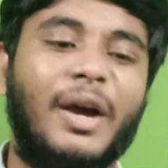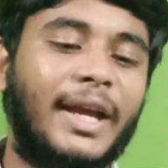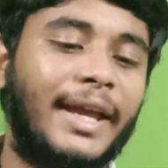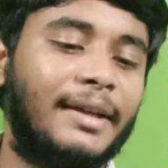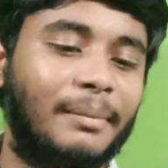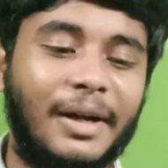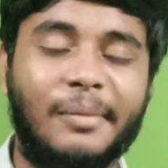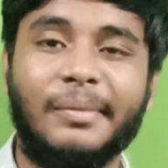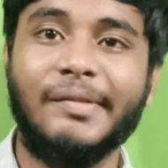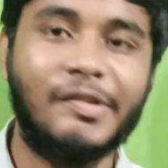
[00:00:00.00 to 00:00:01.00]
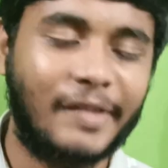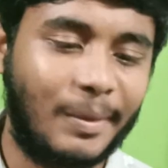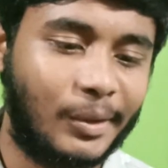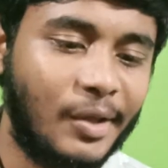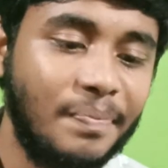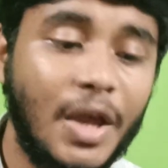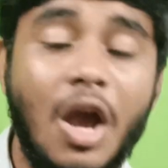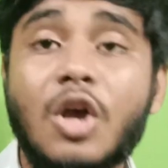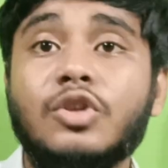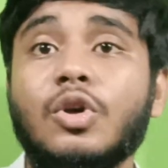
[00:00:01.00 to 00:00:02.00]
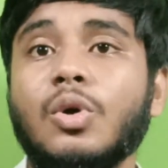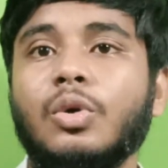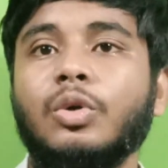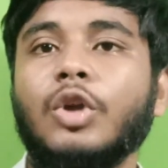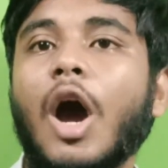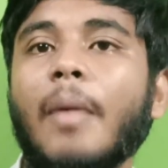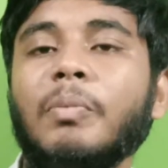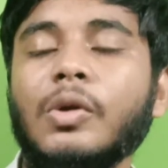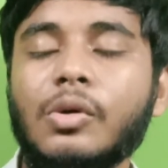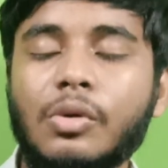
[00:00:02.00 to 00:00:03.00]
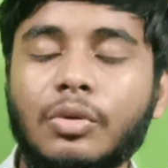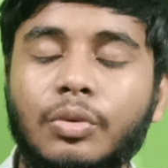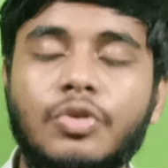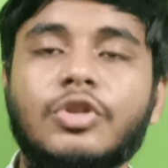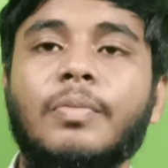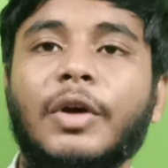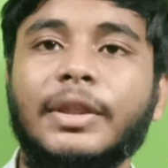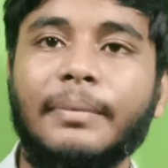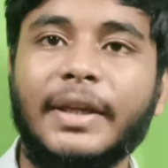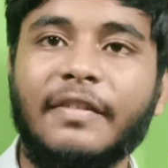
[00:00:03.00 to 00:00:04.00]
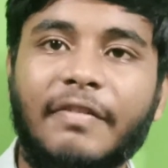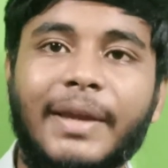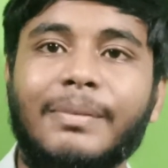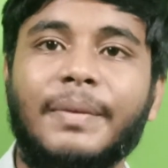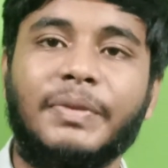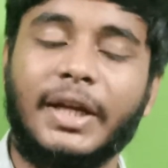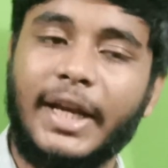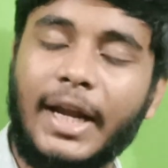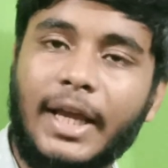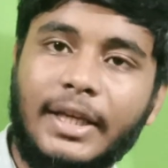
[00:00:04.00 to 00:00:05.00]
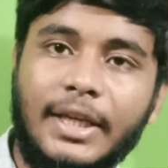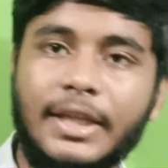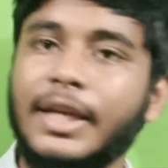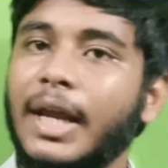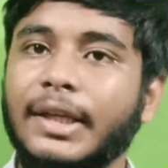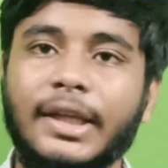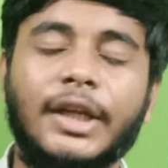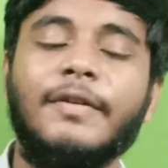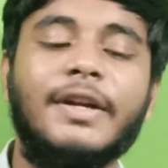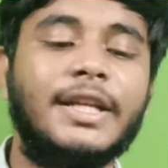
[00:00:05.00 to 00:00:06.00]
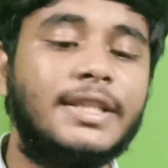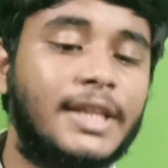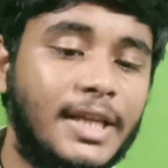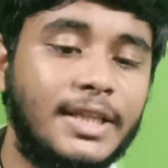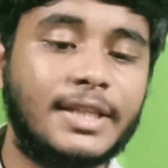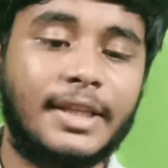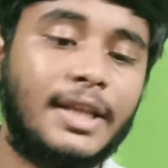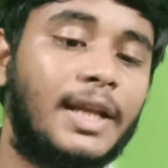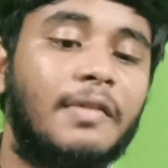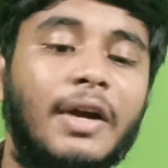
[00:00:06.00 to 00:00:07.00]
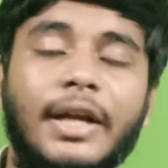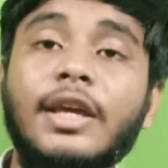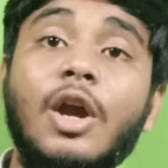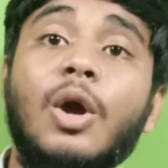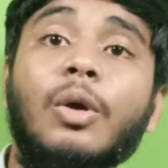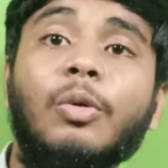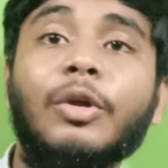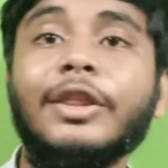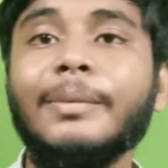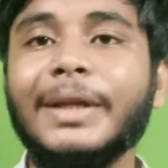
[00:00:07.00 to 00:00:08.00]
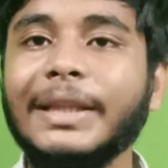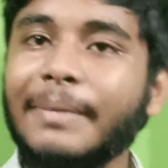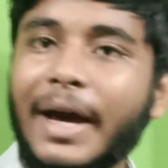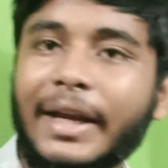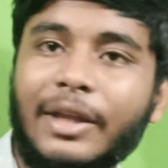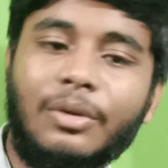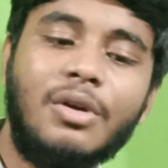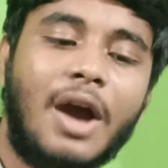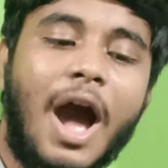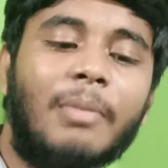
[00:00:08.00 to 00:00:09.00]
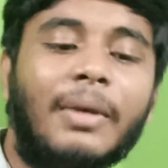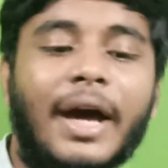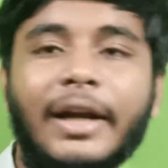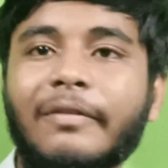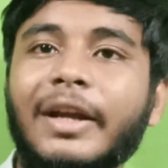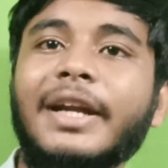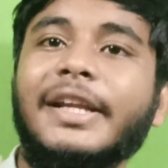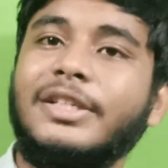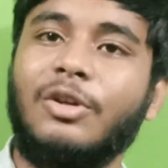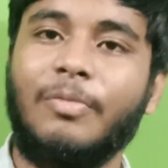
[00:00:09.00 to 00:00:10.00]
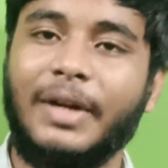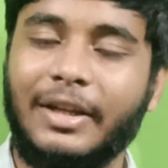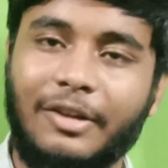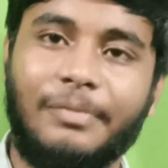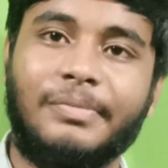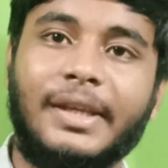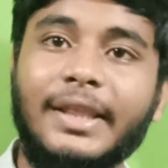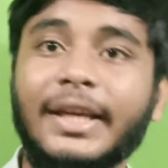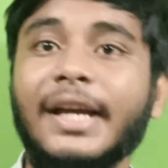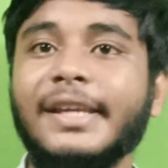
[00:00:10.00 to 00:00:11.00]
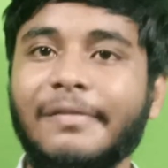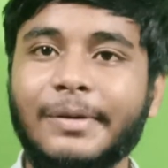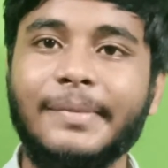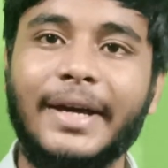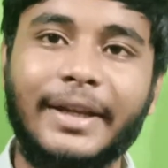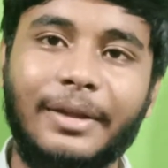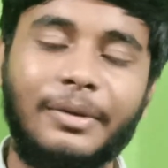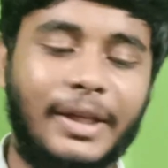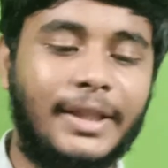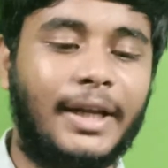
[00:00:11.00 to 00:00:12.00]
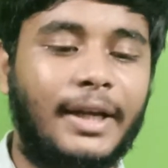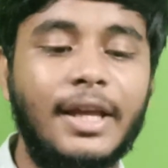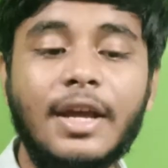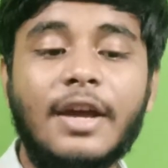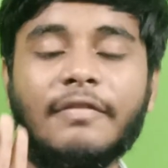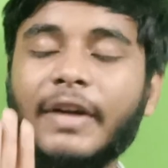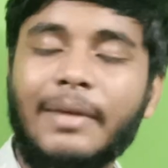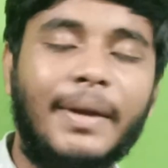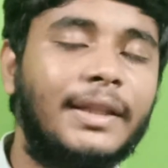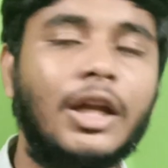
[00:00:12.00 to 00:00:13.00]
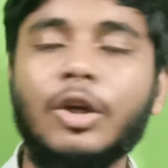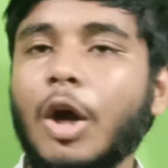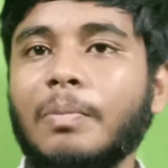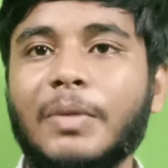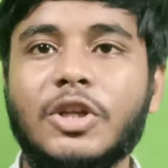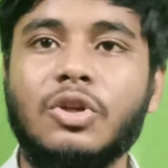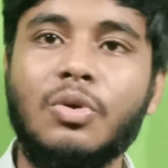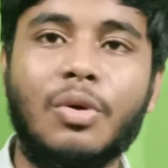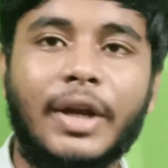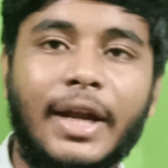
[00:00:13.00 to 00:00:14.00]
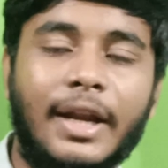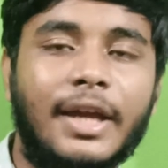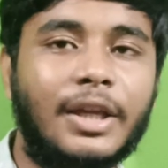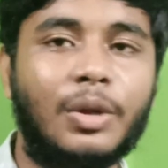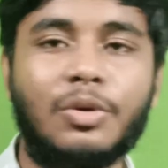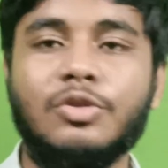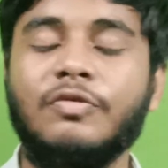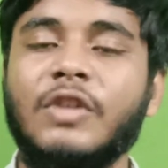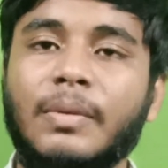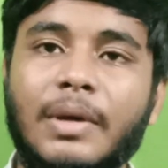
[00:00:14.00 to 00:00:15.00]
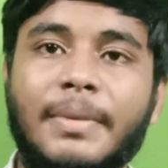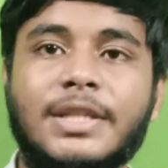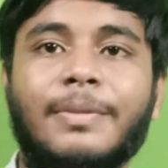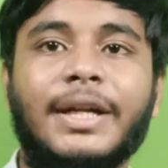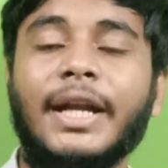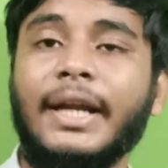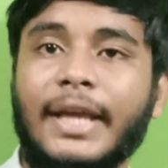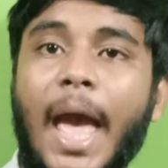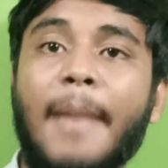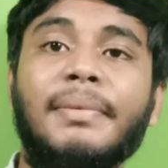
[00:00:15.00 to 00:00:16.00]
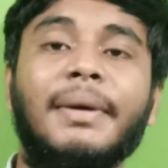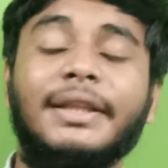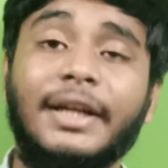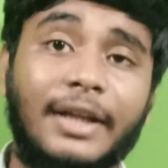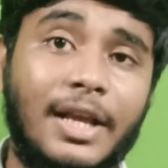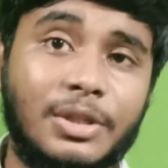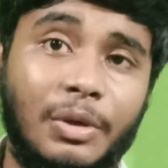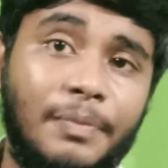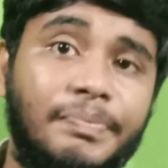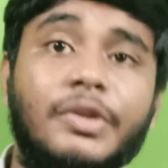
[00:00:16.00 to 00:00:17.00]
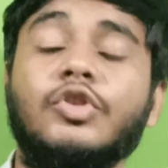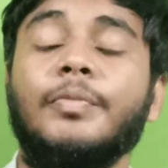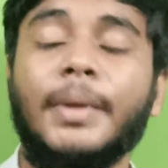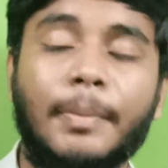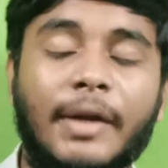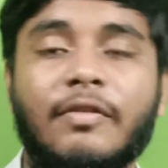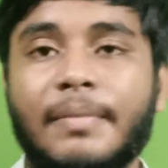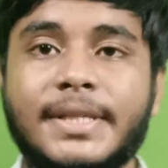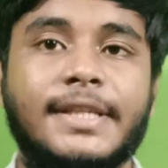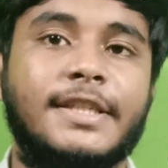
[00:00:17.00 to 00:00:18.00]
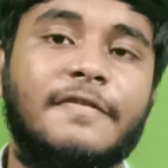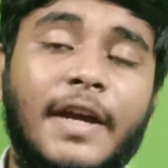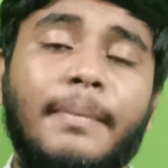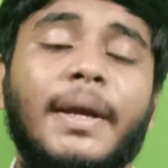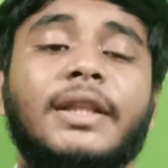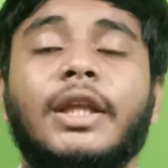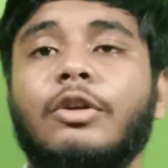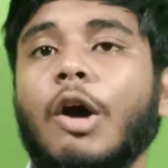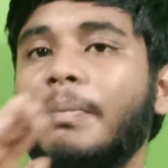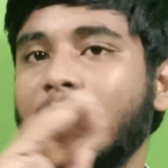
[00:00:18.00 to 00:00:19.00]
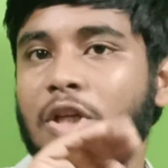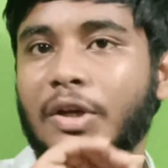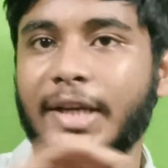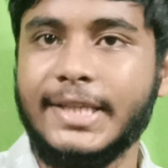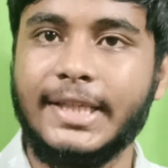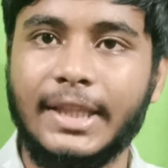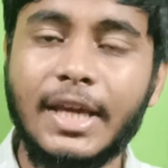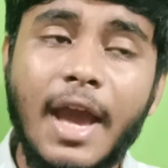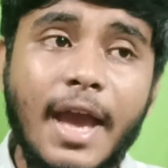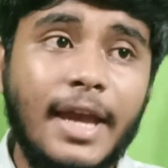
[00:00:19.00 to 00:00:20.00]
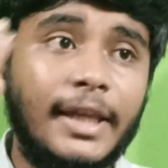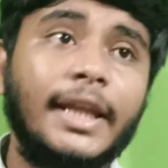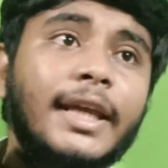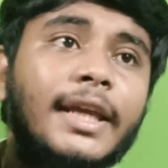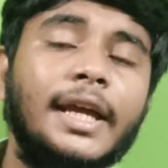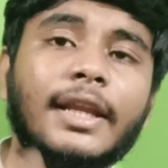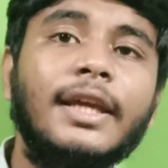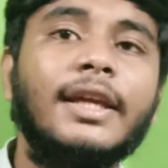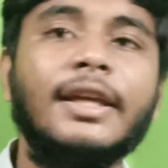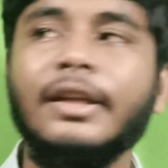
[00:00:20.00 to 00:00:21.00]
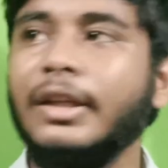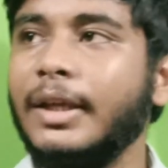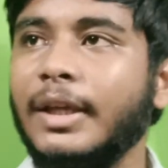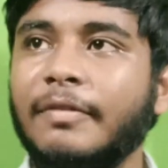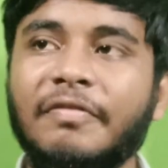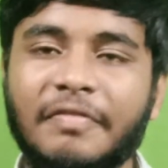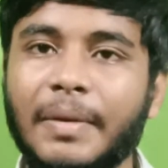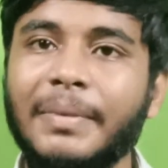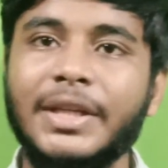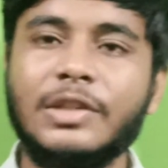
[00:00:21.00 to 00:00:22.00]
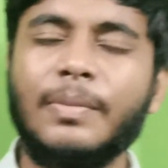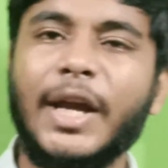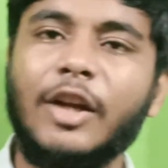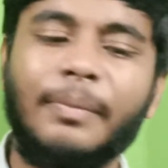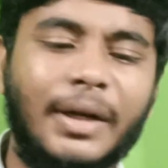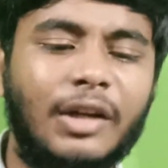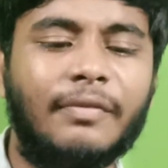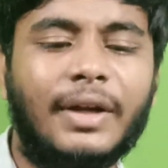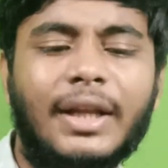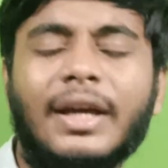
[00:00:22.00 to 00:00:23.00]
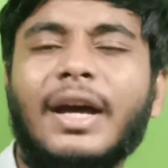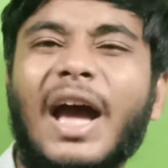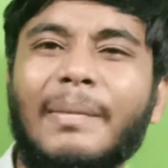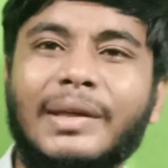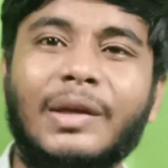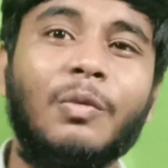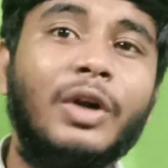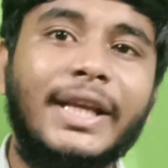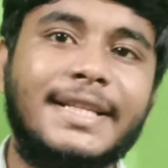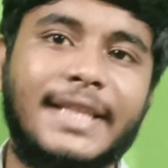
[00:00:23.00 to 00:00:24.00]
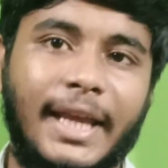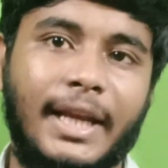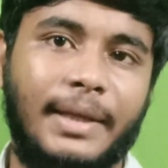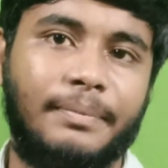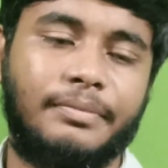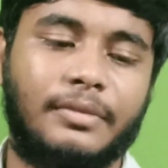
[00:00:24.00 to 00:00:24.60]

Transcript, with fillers: ఓకే మనం రివ్యూకి వెళ్ళిపోదాం సో టాప్లో దూసుకుపోతుంది భయ్య ఫైమా నిన్నకి ఇవాళకి ఎటువంటి చేంజెస్ అయితే లేవు కానీ కొంతమంది మారారు ఆ మారిన వారు డేంజర్లో పడ్డారు ఎందుక ఎవరు మారారు ఏంటంటే ఫైమ్ అయితే టాప్ ప్లేస్లో నిన్న ఈరోజు పర్ఫార్మెన్స్ బట్టి అంటే హ్యాపీ బర్త్డే టాస్క్లో సూపర్ పర్ఫార్మెన్స్ ఇచ్చి ఫైమ్ అయితే టాప్ ప్లేస్లో నిలిచింది ఇనయని ఈ ఫెమినిస్ట్ మాయలో పడడం వల్ల ఆమెకి ఓటింగ్స్ తగ్గినాయి